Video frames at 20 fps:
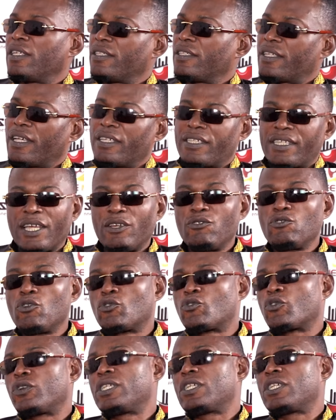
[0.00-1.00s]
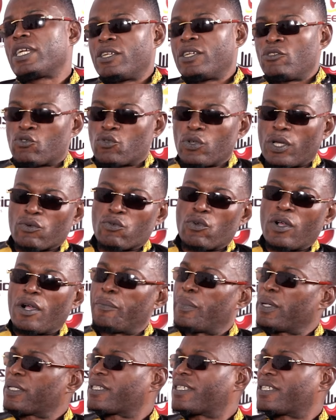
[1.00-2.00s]
Ça, c'est une autre histoire, quoi,
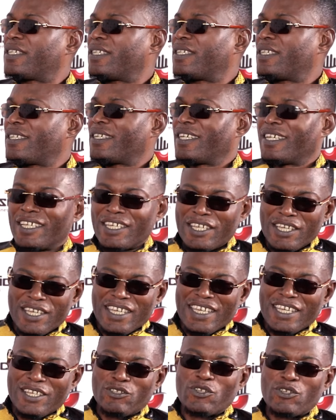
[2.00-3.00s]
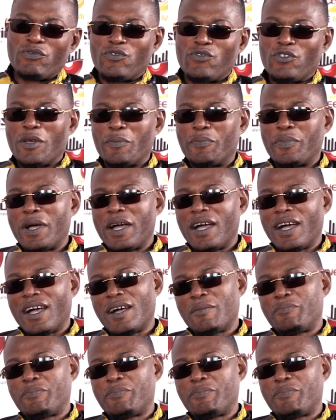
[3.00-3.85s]
parce que je ne voulais pas